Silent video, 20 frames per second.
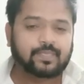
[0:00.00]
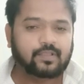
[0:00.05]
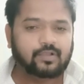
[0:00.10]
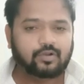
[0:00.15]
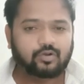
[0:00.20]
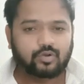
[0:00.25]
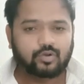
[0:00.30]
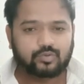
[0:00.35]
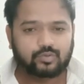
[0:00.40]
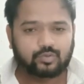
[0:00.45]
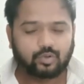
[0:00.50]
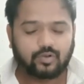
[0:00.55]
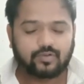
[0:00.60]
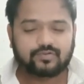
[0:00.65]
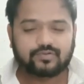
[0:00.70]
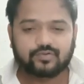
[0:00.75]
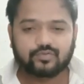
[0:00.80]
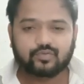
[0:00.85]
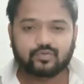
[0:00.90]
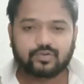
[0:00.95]
और
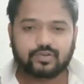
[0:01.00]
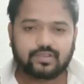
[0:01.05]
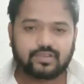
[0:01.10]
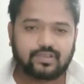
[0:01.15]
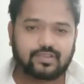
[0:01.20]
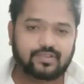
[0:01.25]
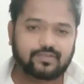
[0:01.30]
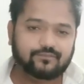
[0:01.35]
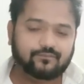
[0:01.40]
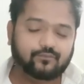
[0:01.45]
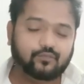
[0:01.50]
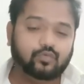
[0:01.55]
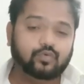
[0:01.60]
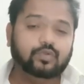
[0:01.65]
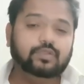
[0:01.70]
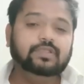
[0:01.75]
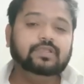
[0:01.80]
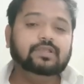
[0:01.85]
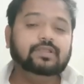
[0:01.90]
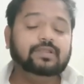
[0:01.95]
डॉक्टर जो रहेंगे वो
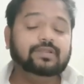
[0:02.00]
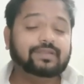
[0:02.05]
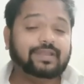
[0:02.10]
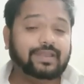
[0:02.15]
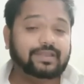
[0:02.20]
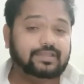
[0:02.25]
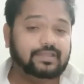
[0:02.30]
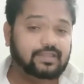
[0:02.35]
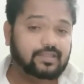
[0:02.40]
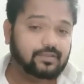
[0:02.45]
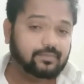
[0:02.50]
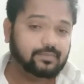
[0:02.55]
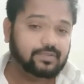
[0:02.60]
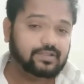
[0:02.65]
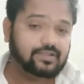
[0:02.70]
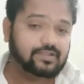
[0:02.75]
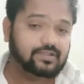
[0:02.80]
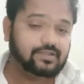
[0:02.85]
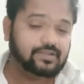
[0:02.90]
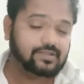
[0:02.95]
ये राइटिंग में
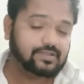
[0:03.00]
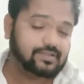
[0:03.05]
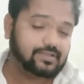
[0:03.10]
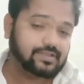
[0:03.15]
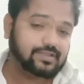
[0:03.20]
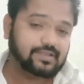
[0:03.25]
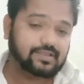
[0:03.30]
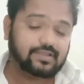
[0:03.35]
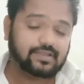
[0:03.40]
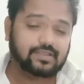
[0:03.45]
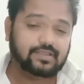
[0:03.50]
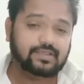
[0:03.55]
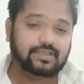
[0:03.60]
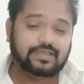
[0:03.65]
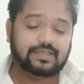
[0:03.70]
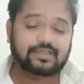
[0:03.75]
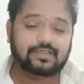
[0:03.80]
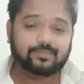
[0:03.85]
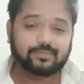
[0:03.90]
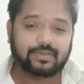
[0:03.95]
दे देते हैं कि
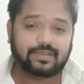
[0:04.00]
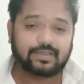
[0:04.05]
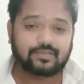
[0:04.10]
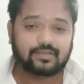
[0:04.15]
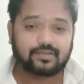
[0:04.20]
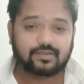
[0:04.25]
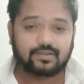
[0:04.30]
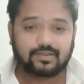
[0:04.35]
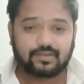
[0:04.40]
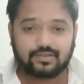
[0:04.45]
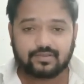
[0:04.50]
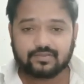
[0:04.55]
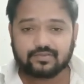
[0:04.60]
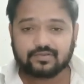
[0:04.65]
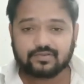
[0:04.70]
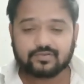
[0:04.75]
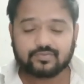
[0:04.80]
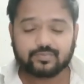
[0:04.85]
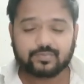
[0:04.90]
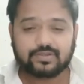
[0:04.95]
इस पेशेंट के इस
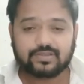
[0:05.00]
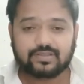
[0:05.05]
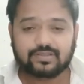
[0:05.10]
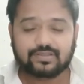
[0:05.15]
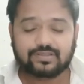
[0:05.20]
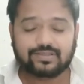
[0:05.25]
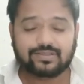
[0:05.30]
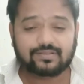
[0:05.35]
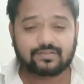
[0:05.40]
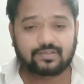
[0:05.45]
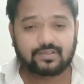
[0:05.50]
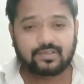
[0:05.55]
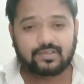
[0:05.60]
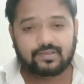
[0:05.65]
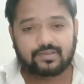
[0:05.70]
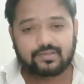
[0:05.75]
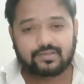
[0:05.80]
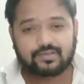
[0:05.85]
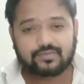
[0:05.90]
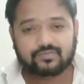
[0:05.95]
कस्टमर की
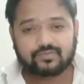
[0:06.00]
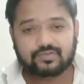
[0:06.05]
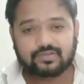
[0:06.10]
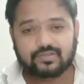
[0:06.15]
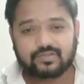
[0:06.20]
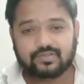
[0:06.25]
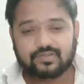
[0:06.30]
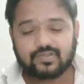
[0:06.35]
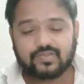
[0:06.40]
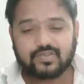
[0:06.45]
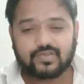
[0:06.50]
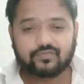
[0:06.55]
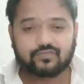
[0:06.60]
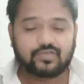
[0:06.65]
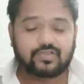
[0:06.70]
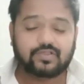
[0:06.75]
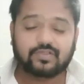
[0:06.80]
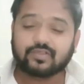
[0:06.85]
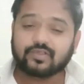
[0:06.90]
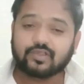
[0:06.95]
डेथ इस डिजीज़ की
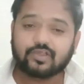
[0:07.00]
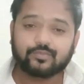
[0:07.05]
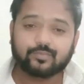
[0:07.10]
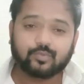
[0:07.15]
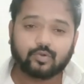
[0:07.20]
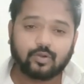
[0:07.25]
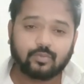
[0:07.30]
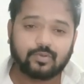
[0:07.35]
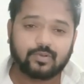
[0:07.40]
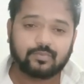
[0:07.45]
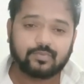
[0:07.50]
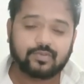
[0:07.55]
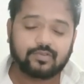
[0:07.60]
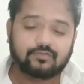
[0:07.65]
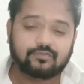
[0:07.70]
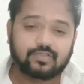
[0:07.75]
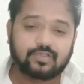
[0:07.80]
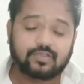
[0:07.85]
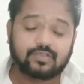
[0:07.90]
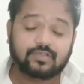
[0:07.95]
वजह से इस प्रॉब्लम
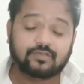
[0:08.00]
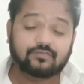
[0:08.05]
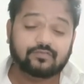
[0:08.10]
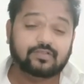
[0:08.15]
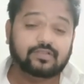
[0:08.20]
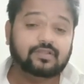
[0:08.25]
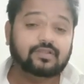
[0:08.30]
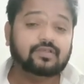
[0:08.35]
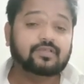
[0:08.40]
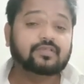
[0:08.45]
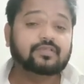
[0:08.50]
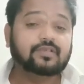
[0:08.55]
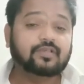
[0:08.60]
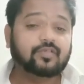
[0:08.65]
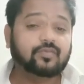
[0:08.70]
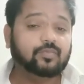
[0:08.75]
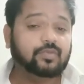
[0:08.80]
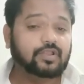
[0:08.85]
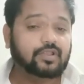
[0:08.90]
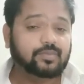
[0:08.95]
की वजह से विद इन अ
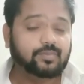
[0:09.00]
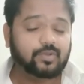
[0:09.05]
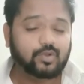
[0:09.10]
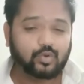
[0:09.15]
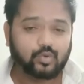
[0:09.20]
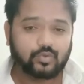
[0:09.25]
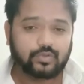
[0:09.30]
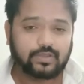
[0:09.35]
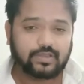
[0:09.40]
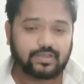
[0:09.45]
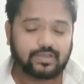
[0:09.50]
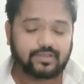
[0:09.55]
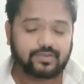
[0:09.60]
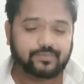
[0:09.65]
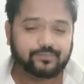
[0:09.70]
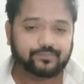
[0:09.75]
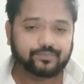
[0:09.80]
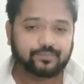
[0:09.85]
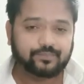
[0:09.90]
सिक्स मंथ में हो जाएगी